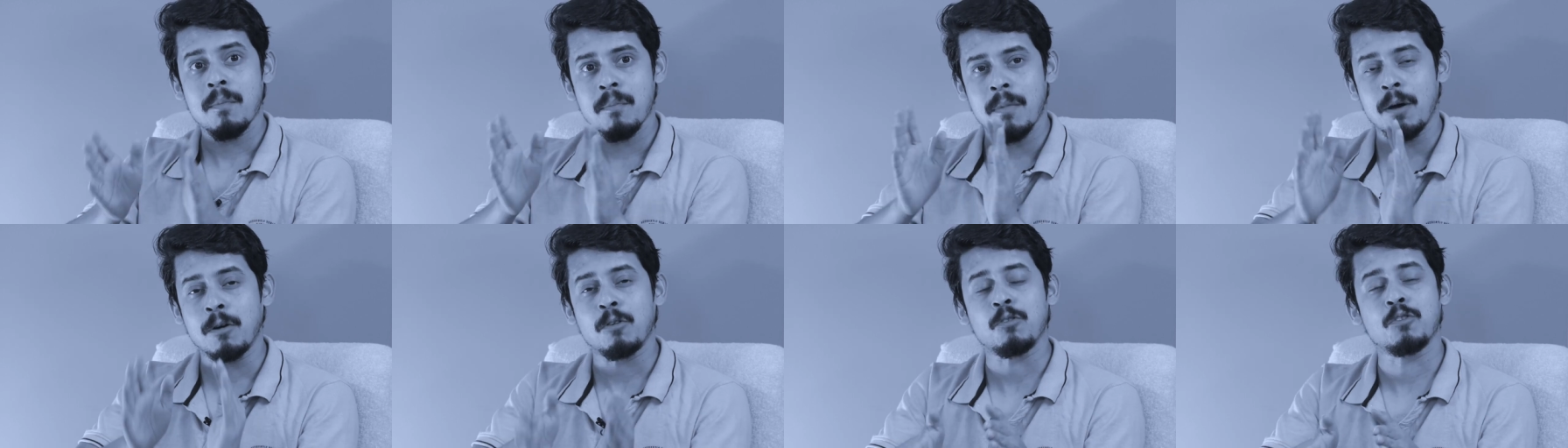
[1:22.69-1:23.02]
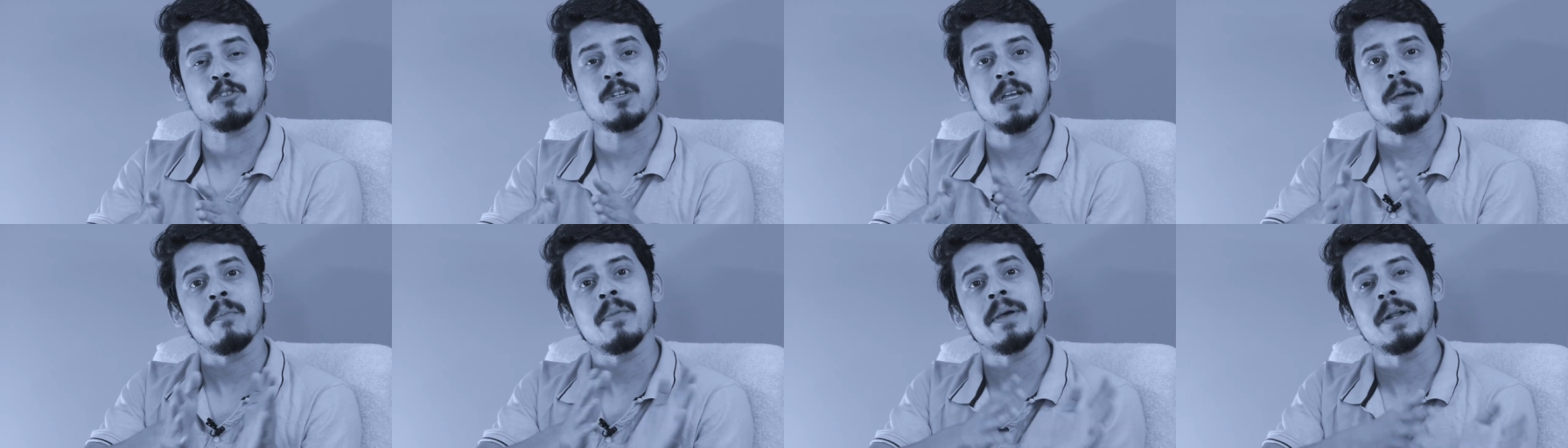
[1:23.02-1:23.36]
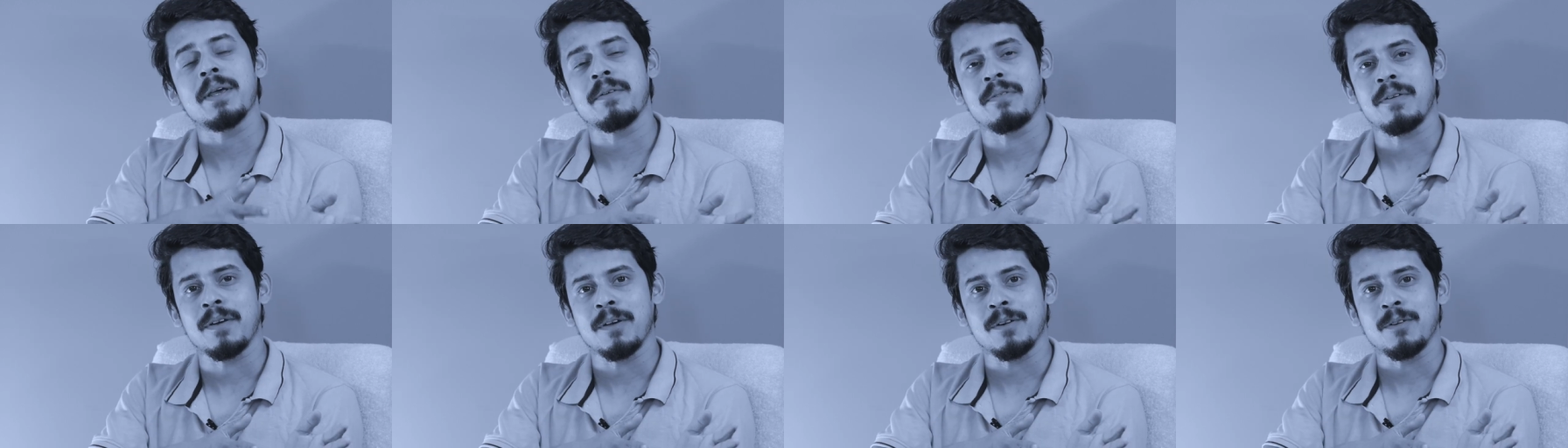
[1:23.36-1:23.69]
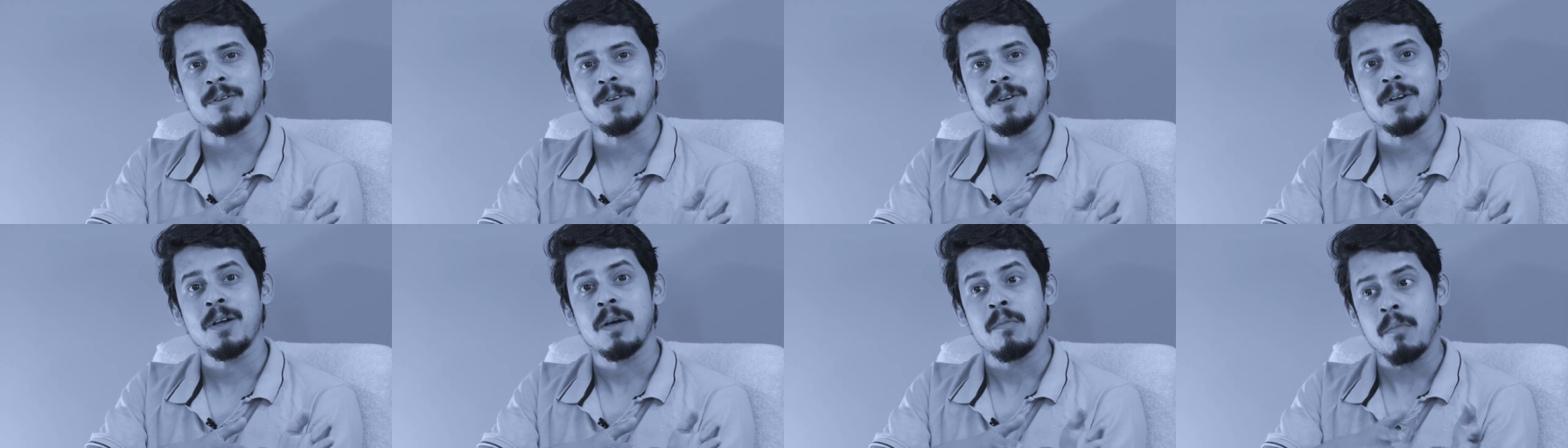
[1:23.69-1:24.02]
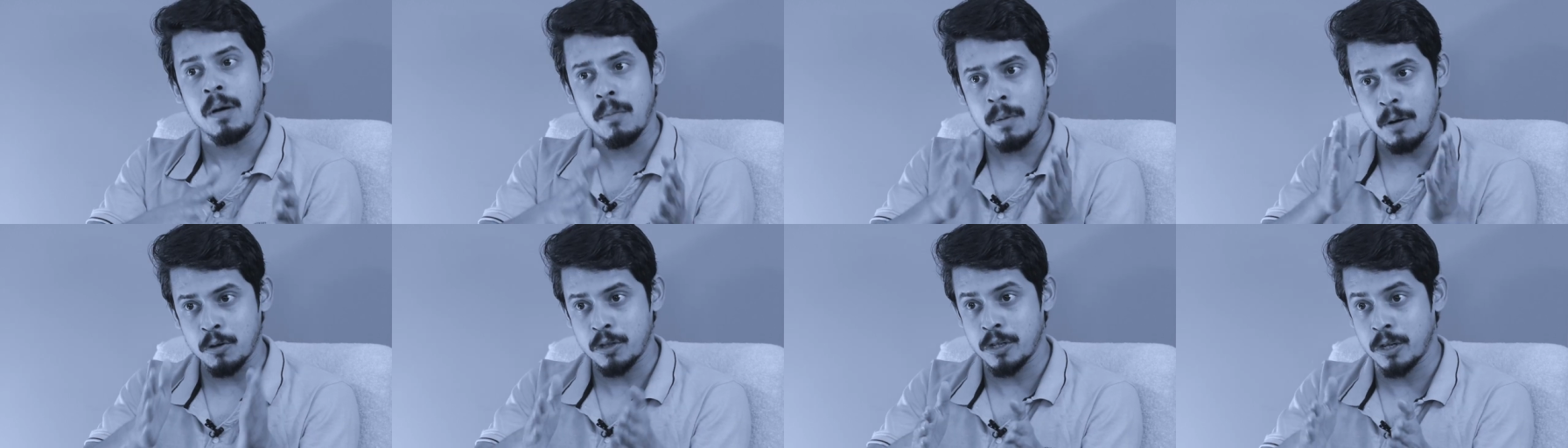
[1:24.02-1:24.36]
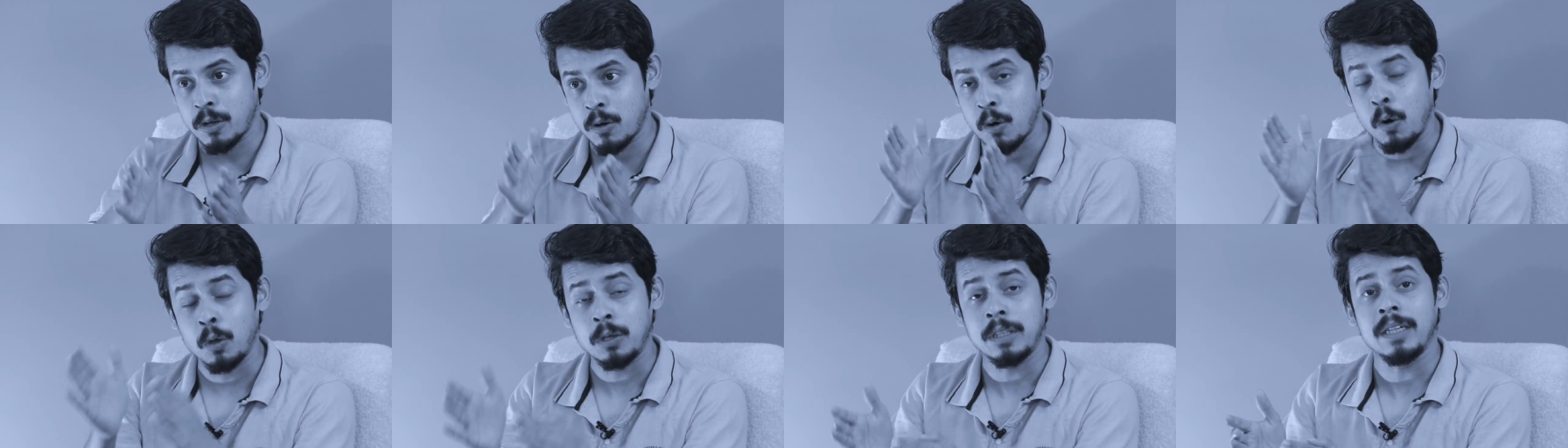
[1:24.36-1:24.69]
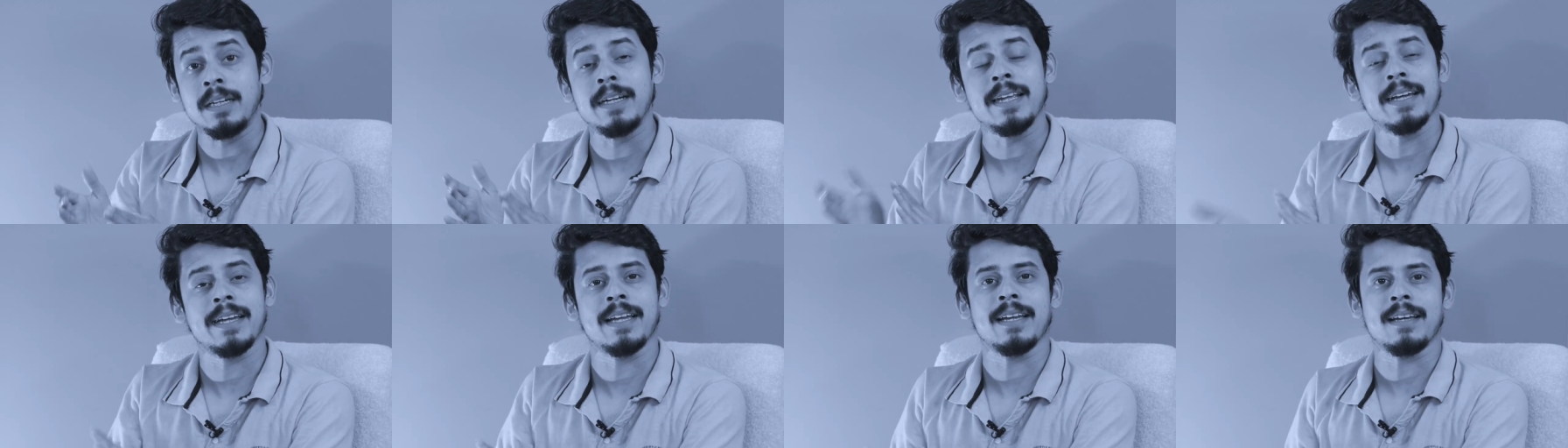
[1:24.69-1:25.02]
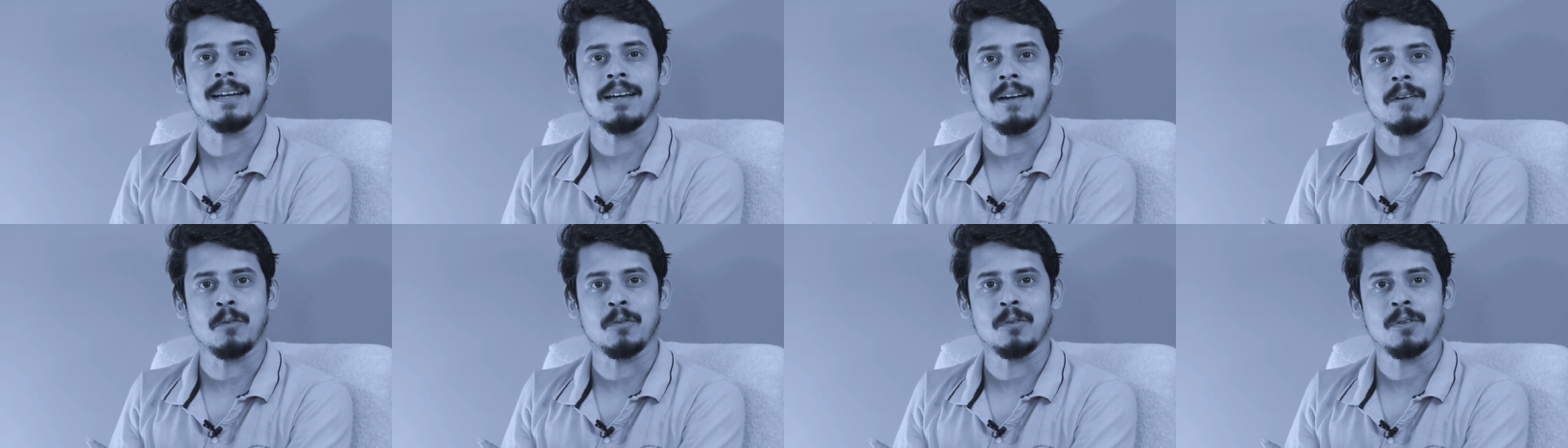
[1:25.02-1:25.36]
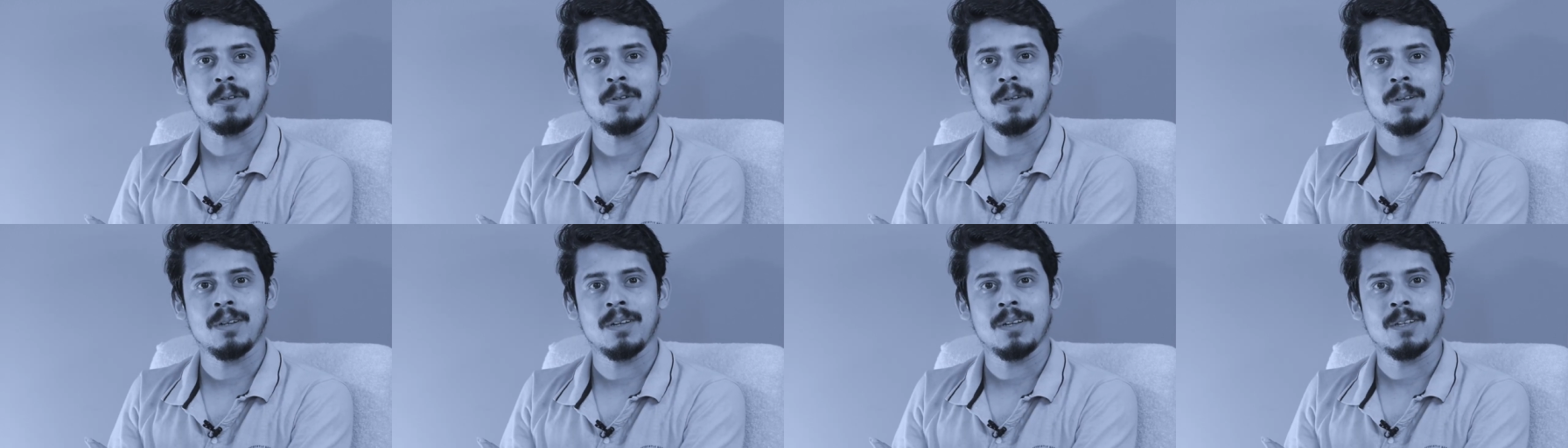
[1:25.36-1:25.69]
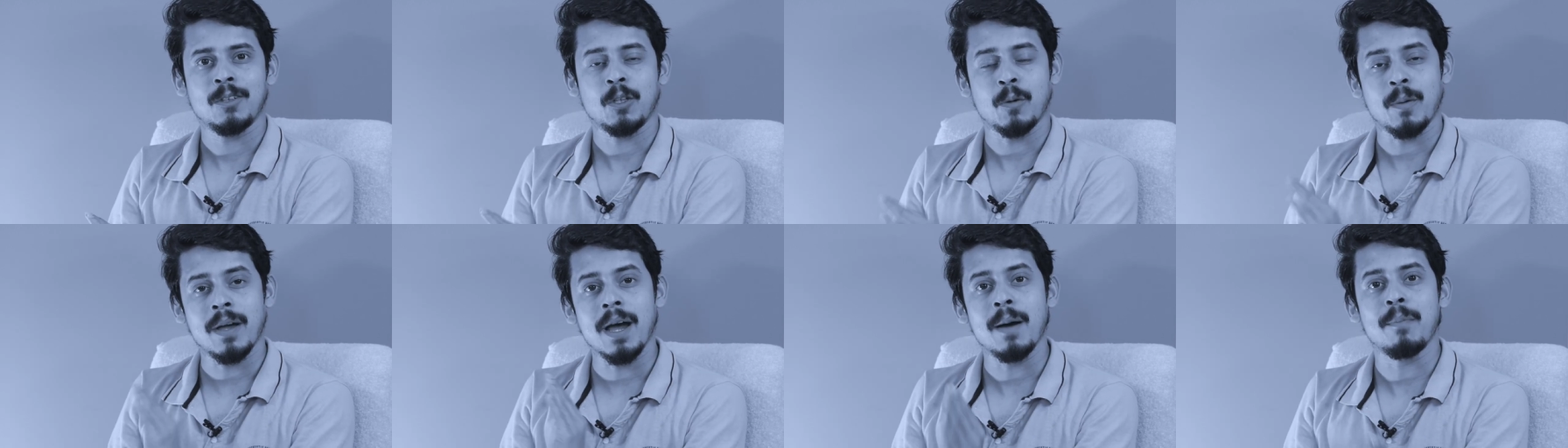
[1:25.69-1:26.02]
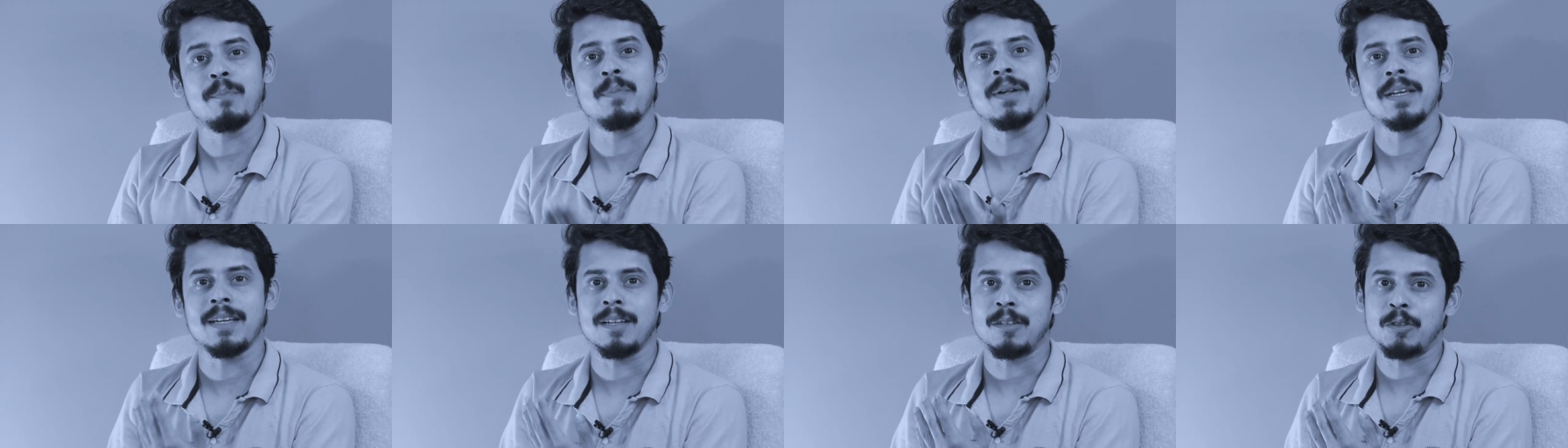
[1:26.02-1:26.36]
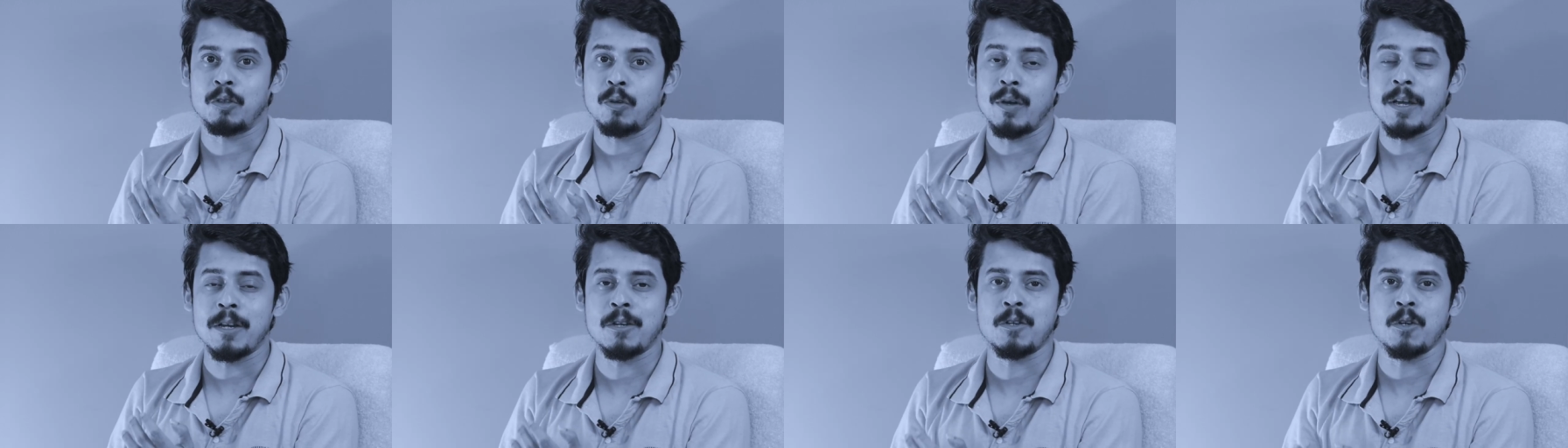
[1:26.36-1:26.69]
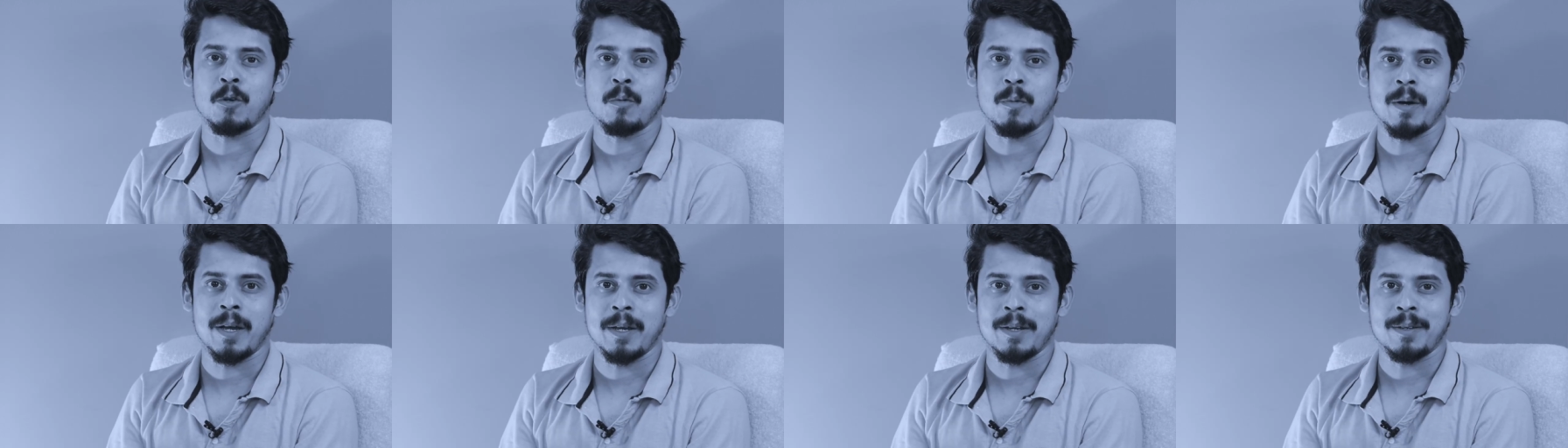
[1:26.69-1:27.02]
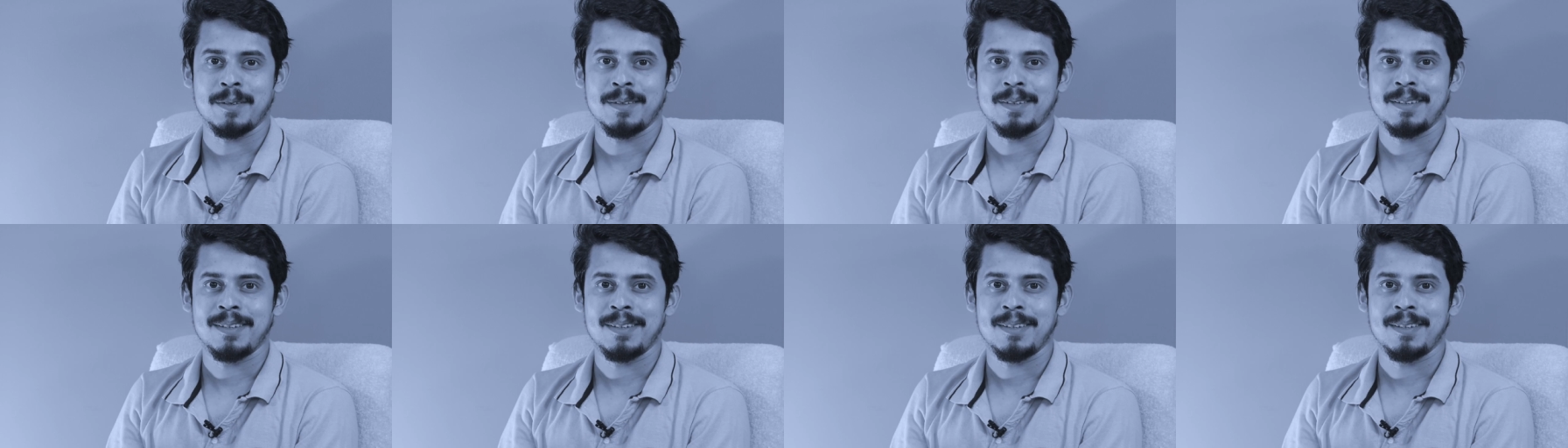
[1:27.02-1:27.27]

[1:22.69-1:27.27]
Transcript: মানুষকে মেরে ফেলো বা মানুষের ক্ষতি ডেকে আনো তবে আপনি কিন্তু এই সময়